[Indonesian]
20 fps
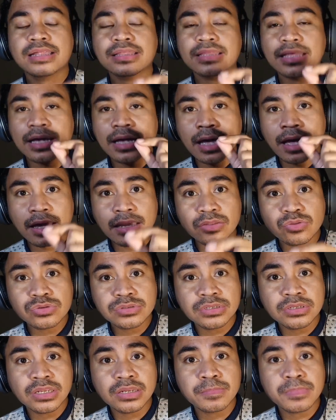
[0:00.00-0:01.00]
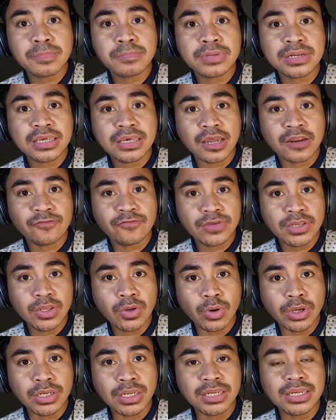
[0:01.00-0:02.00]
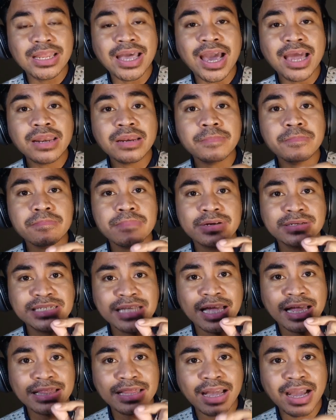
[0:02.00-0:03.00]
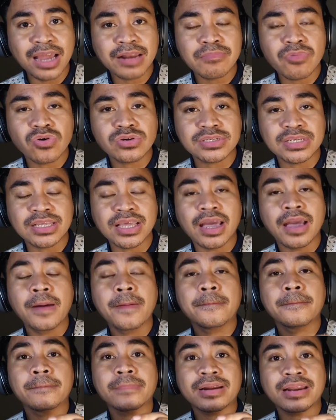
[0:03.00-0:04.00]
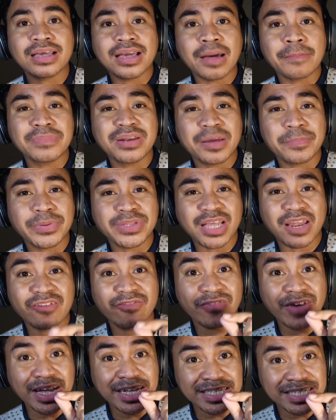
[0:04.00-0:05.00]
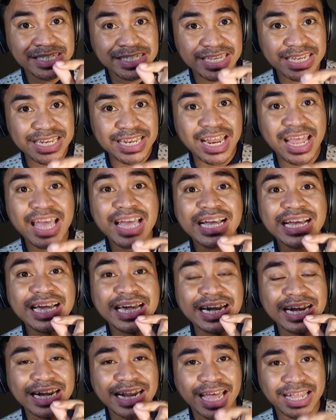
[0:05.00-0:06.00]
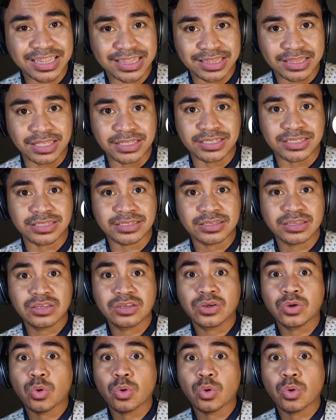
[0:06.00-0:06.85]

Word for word: TKA itu sendiri memberikan video ini dan menyatakan bahwasanya mereka mendapatkan vaksin gratis.